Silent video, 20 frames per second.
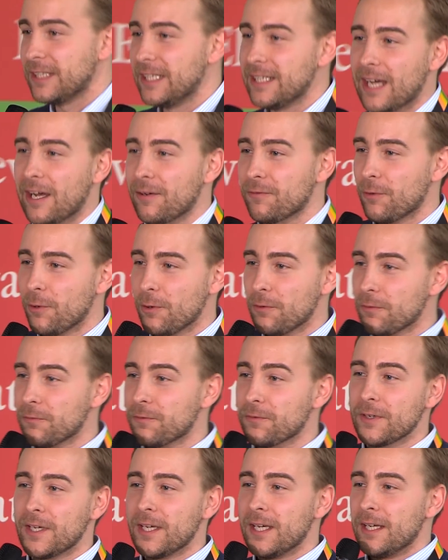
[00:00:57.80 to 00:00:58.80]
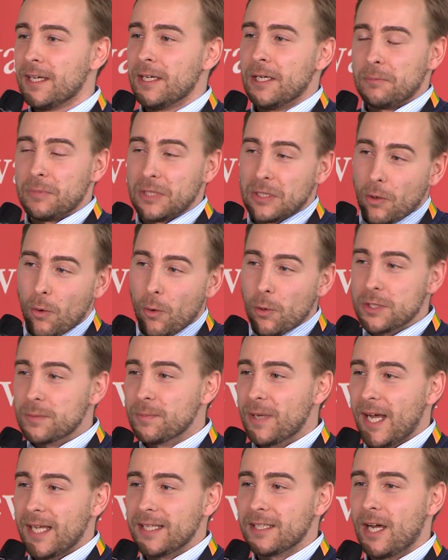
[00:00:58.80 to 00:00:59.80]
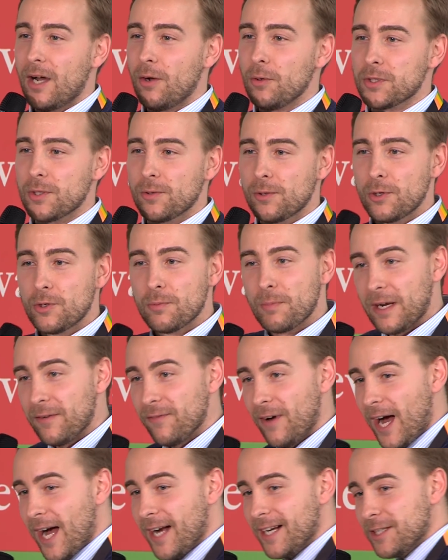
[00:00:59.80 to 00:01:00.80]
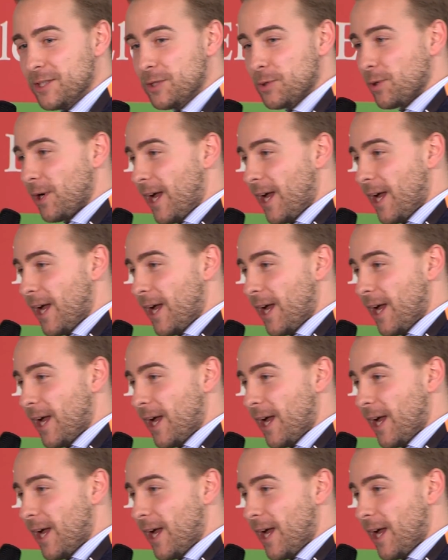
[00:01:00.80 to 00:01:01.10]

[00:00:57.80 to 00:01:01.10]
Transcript: DIN A5 mit großem Rand raushole und meinen Wagen so